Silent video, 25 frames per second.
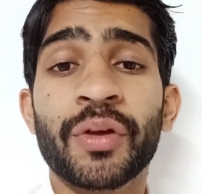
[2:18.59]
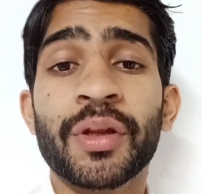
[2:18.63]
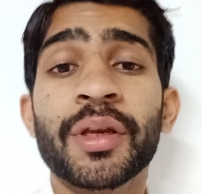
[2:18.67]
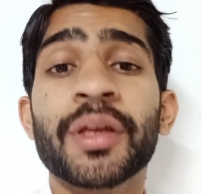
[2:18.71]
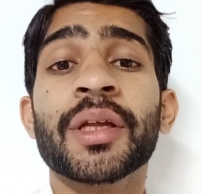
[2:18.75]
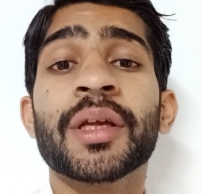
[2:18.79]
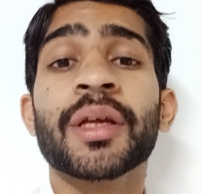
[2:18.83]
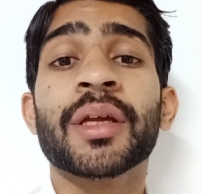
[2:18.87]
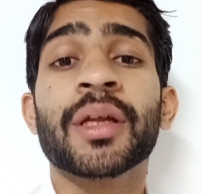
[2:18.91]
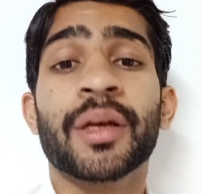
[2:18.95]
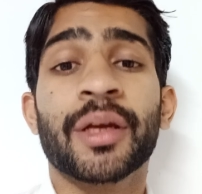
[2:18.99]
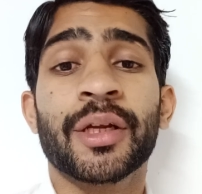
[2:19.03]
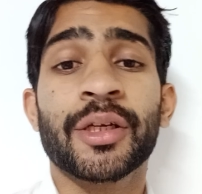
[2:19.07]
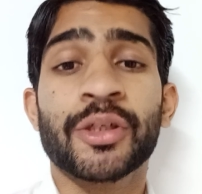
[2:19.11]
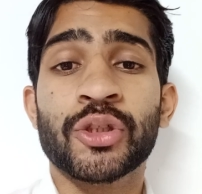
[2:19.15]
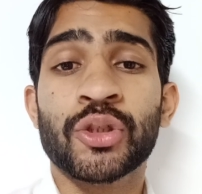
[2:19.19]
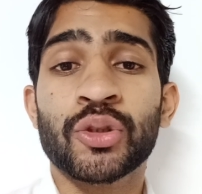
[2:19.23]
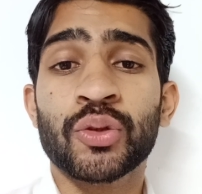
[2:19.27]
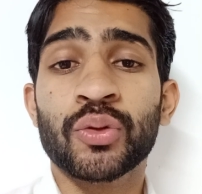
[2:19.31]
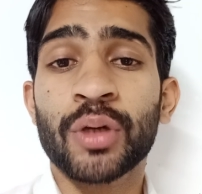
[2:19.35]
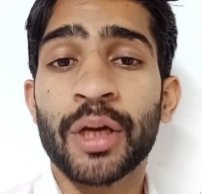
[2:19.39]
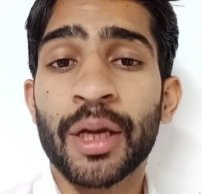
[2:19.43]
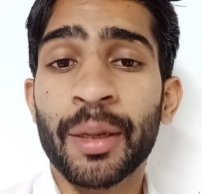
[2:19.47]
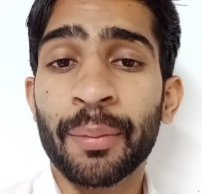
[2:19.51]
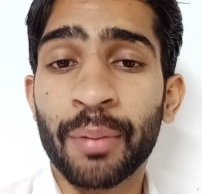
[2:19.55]
विनिंग
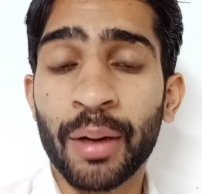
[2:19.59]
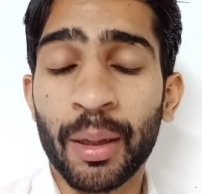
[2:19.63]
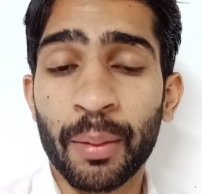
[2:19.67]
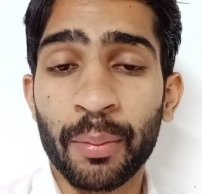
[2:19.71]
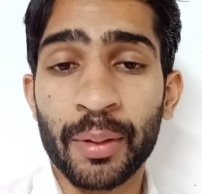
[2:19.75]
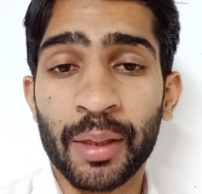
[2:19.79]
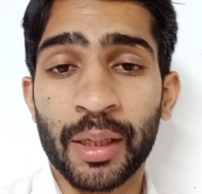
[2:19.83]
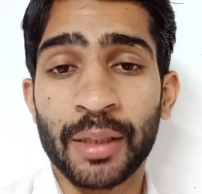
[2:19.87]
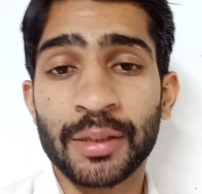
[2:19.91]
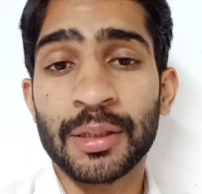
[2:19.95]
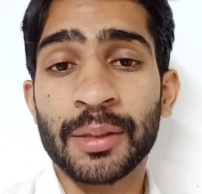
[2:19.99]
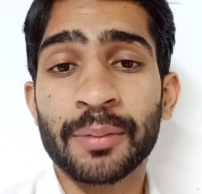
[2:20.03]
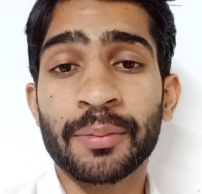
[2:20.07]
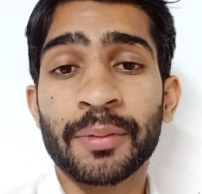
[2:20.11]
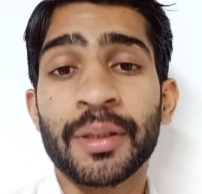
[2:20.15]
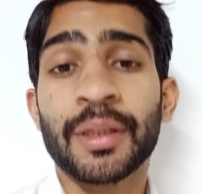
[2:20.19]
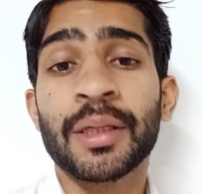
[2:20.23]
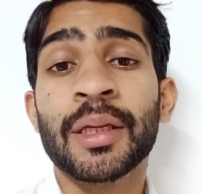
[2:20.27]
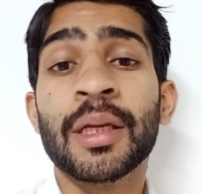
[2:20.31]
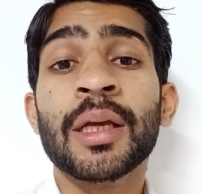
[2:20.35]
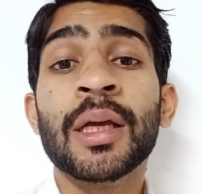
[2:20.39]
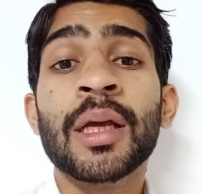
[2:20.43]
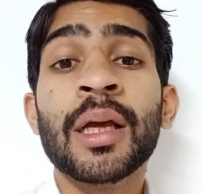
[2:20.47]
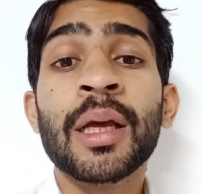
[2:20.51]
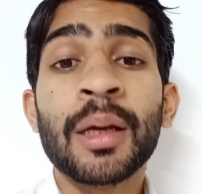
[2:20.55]
रेशियो है बाबर आजम
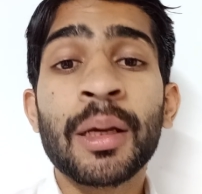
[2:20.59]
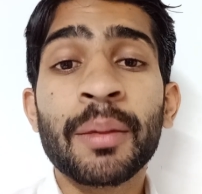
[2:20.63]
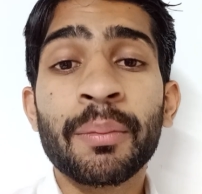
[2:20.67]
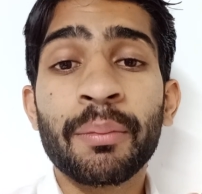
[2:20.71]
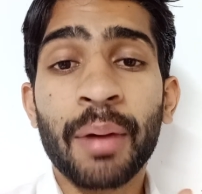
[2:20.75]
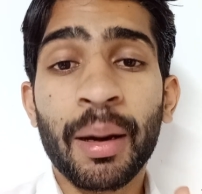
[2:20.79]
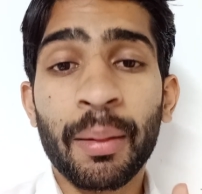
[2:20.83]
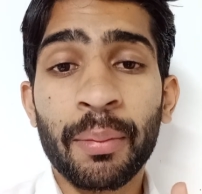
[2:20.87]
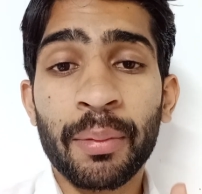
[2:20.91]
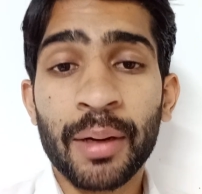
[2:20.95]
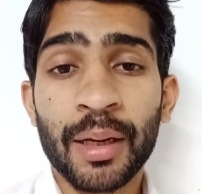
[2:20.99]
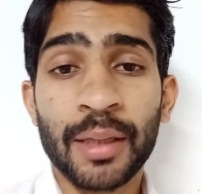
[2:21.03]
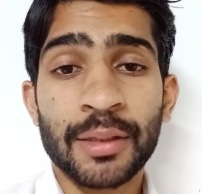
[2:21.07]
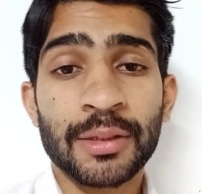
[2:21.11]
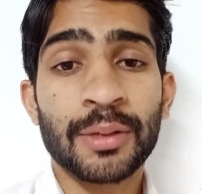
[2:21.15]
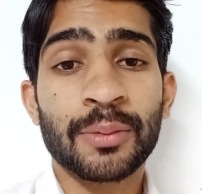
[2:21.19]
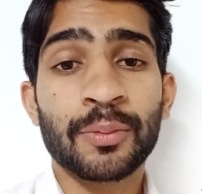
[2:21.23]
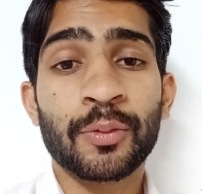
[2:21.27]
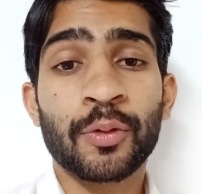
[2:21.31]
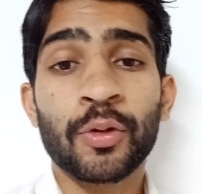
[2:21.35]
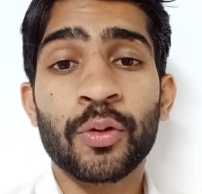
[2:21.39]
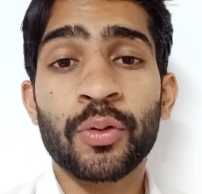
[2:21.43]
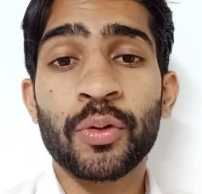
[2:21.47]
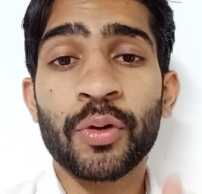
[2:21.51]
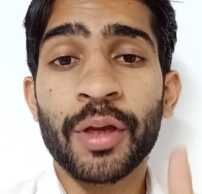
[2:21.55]
की बाबर
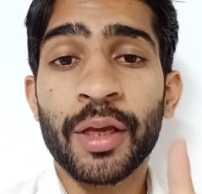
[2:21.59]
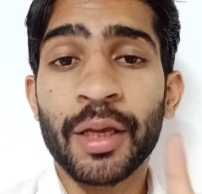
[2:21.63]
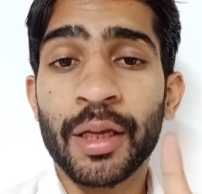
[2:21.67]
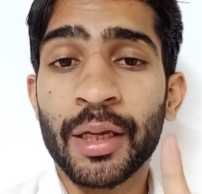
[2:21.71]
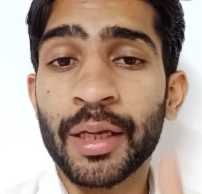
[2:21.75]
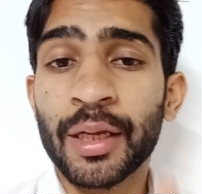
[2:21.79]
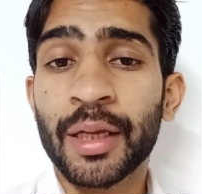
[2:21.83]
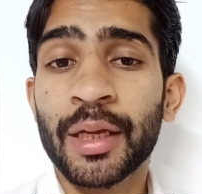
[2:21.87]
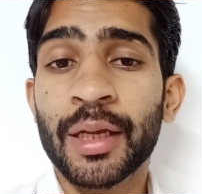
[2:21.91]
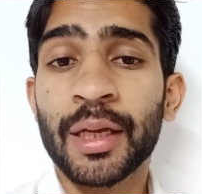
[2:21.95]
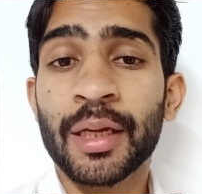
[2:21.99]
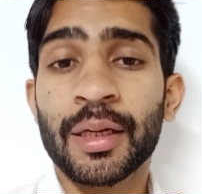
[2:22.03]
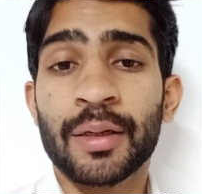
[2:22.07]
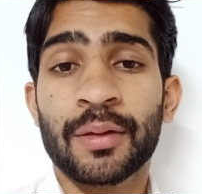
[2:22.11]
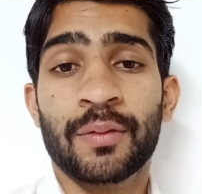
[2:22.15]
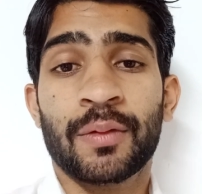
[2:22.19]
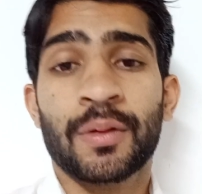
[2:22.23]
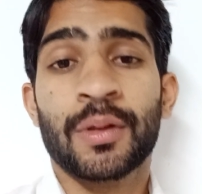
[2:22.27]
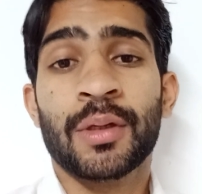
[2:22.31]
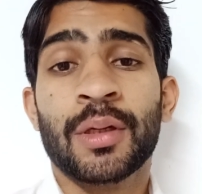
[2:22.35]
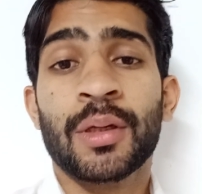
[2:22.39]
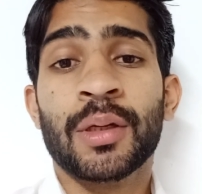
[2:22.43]
आजम को एक